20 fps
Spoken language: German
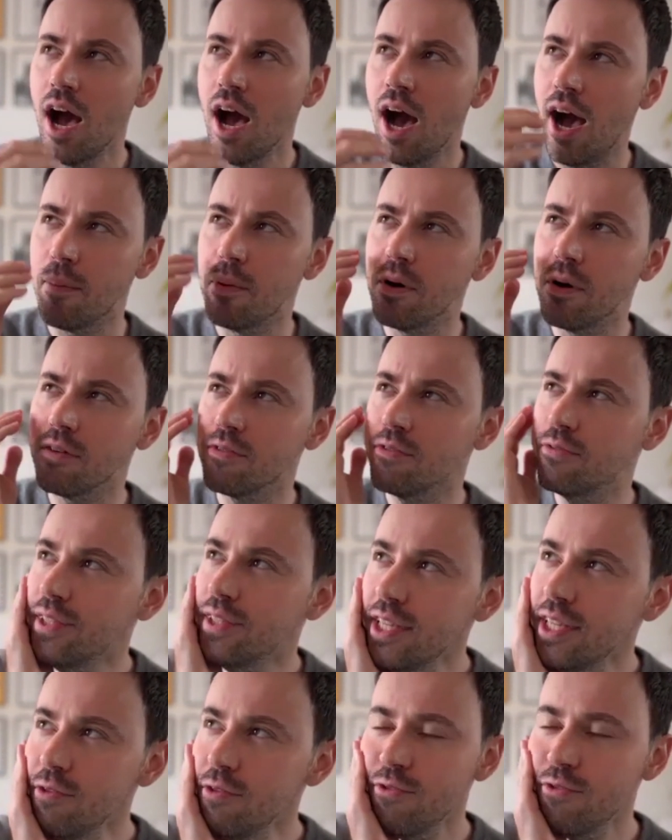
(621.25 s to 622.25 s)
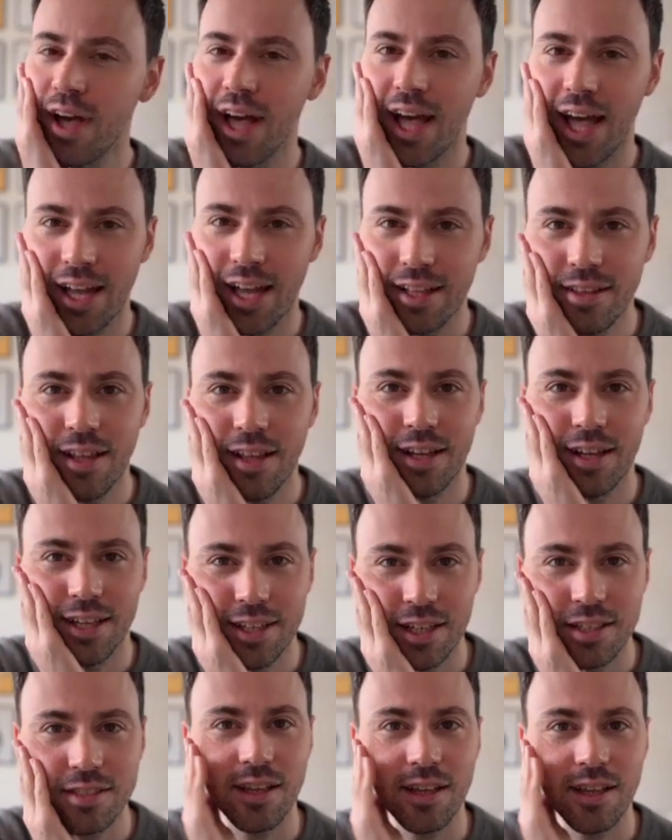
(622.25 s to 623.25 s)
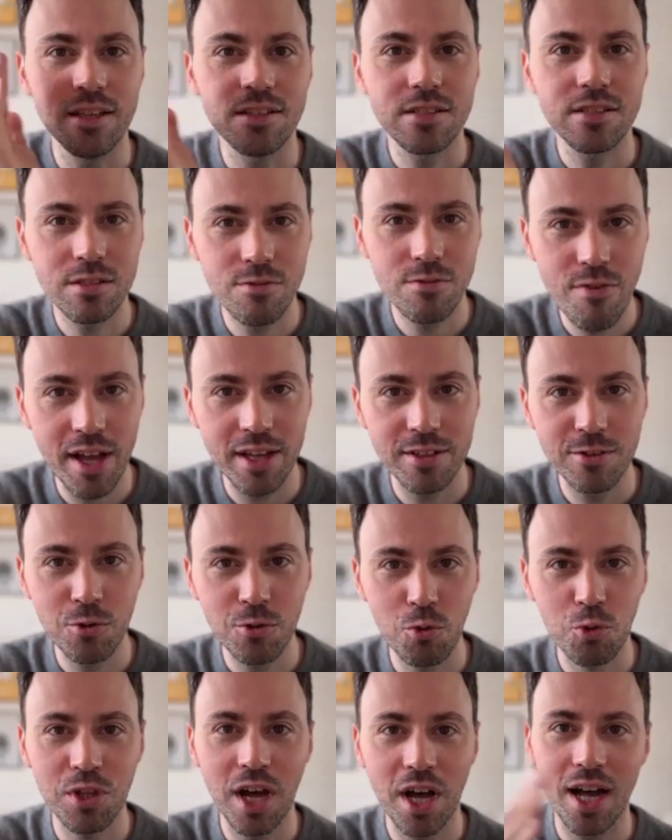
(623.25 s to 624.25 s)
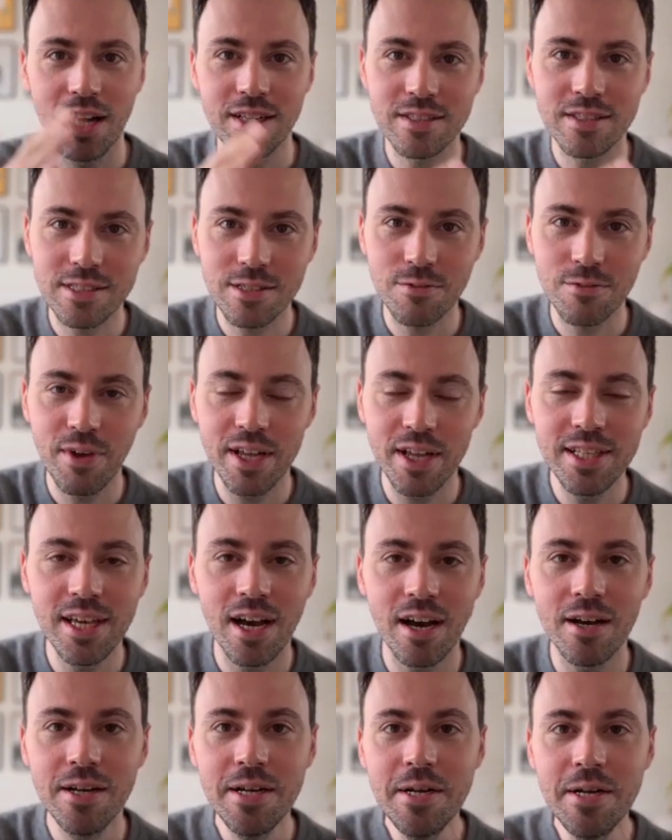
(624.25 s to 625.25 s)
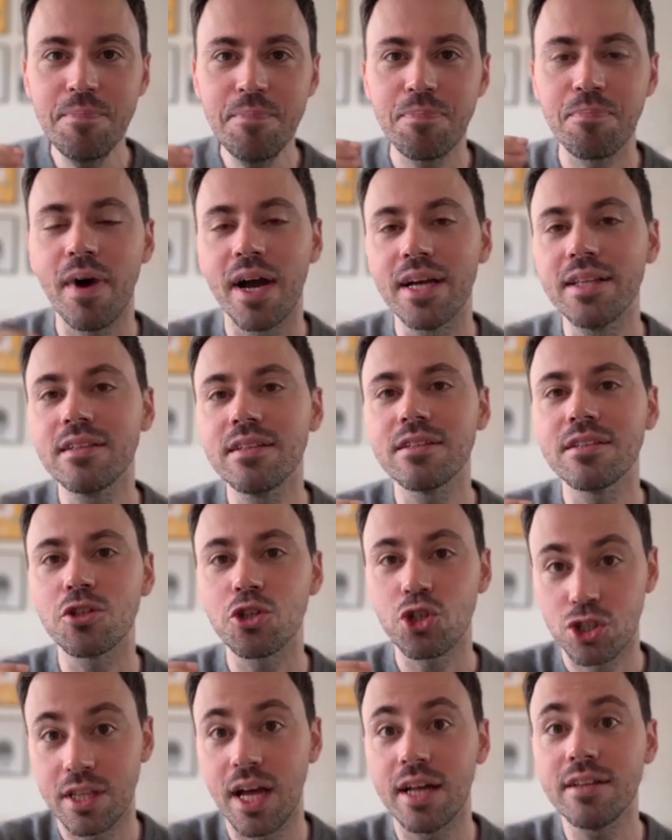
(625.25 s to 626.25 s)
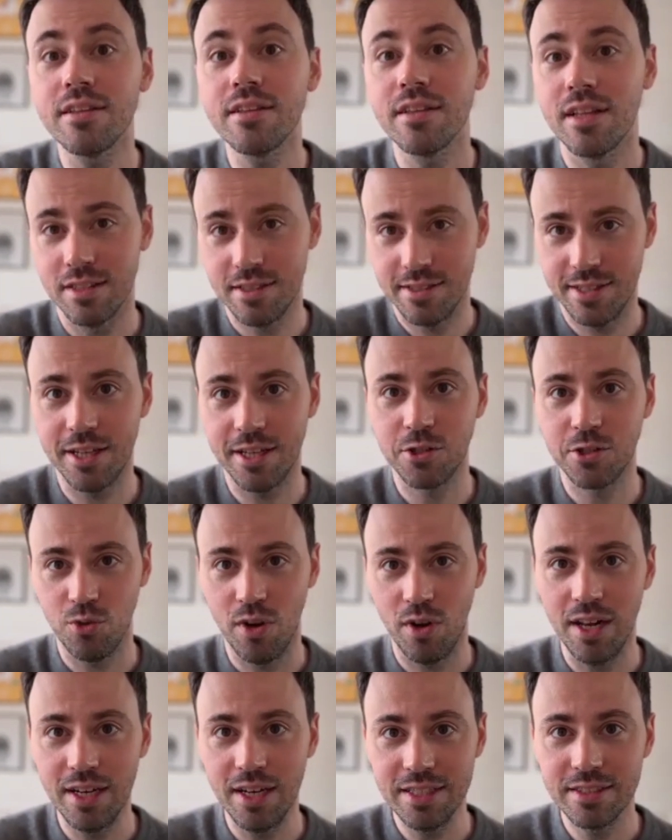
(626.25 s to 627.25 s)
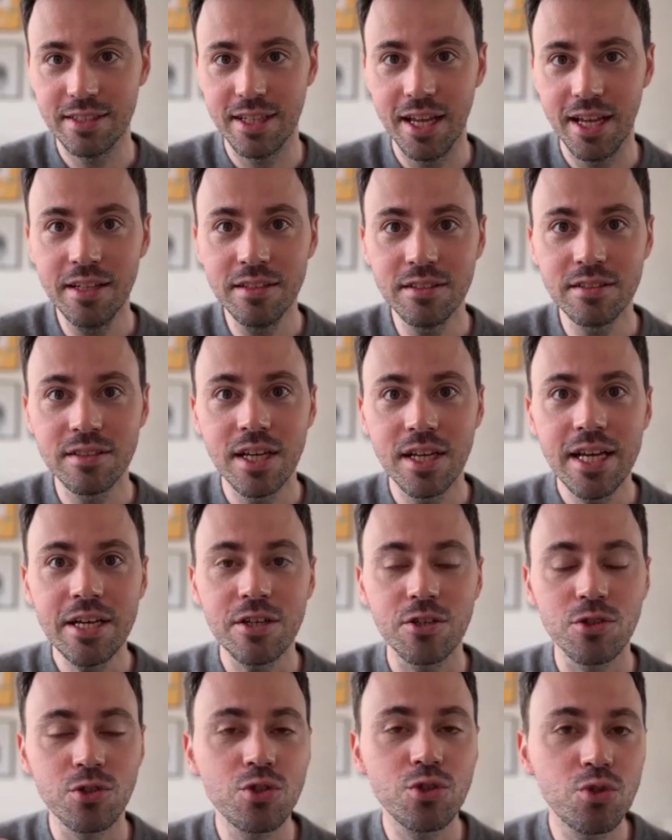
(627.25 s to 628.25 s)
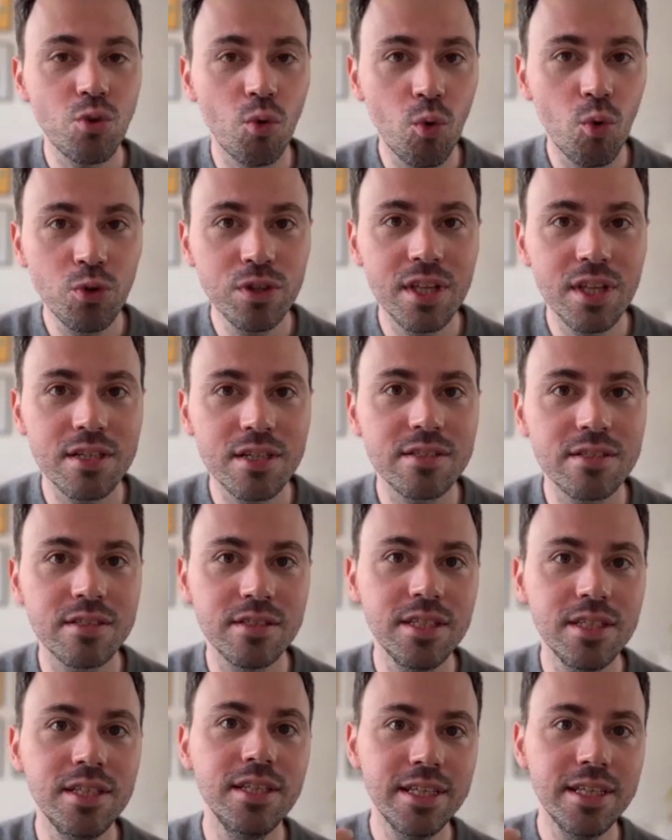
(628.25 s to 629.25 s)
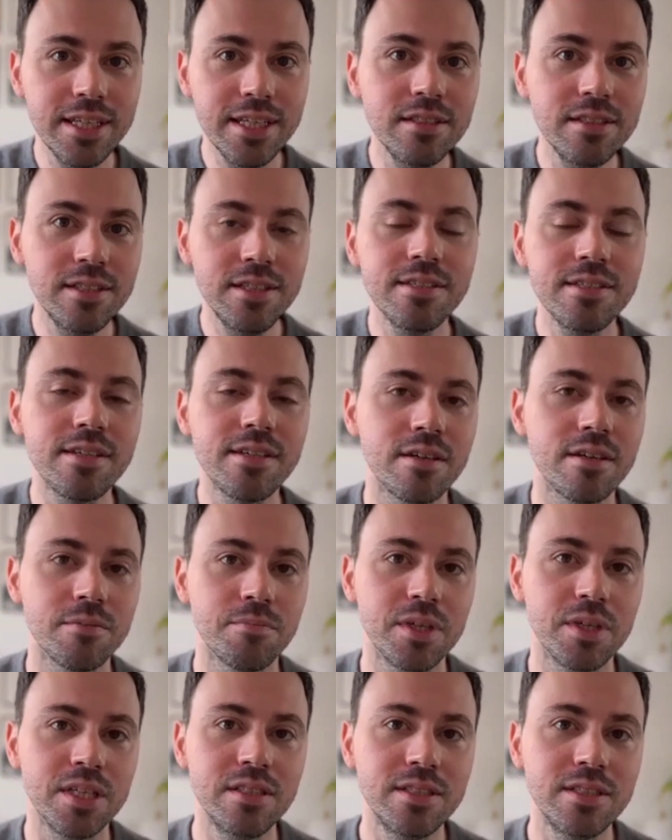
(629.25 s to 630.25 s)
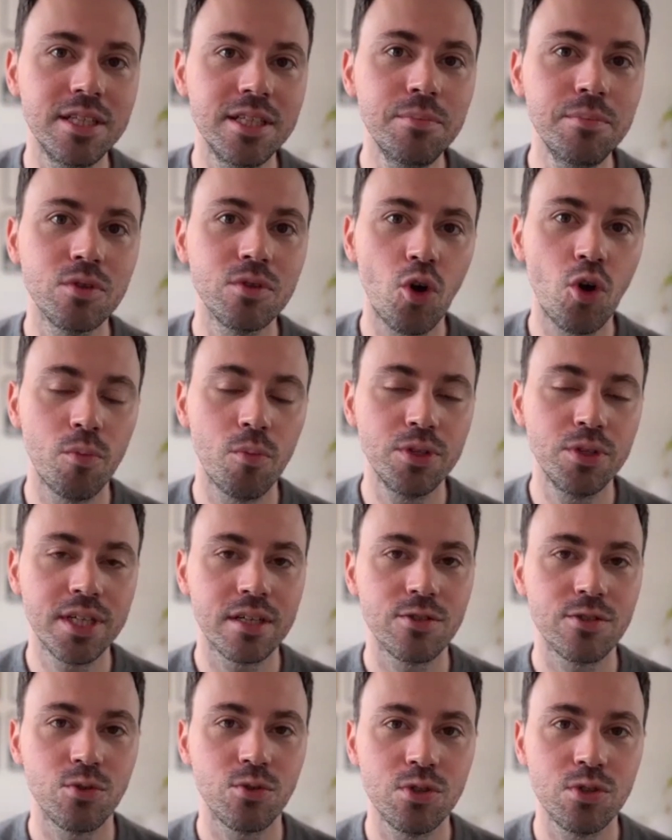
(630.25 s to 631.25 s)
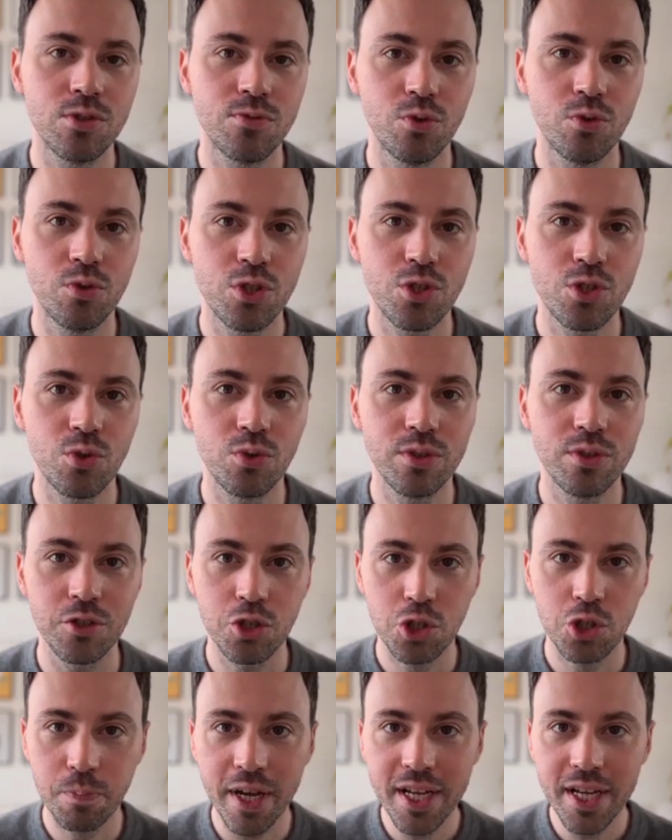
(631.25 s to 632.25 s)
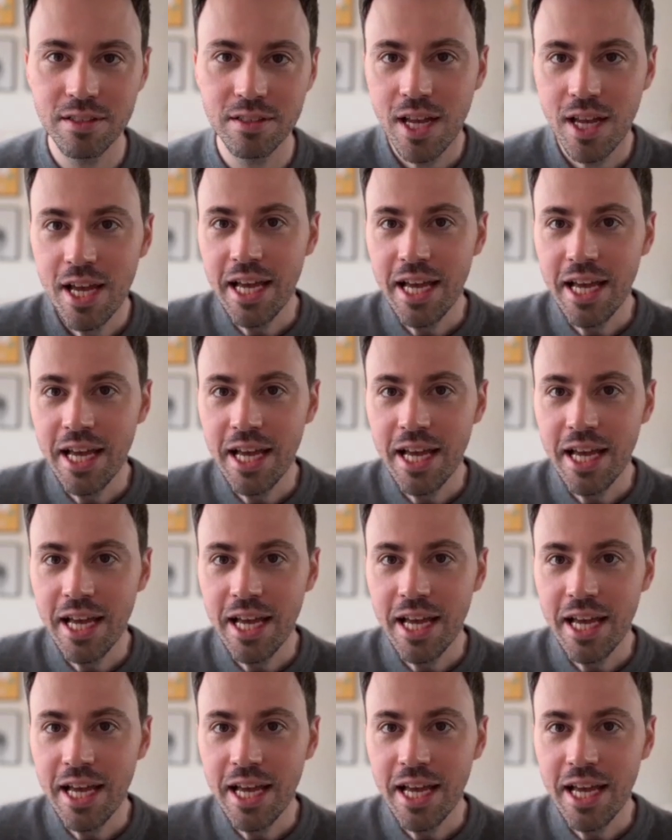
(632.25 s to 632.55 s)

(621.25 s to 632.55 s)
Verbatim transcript: Aber wie verändere ich jetzt als Sven oder als Svenja meine Standardsexualität so, dass sie dieser intimen Kommunikationsfunktion entspricht?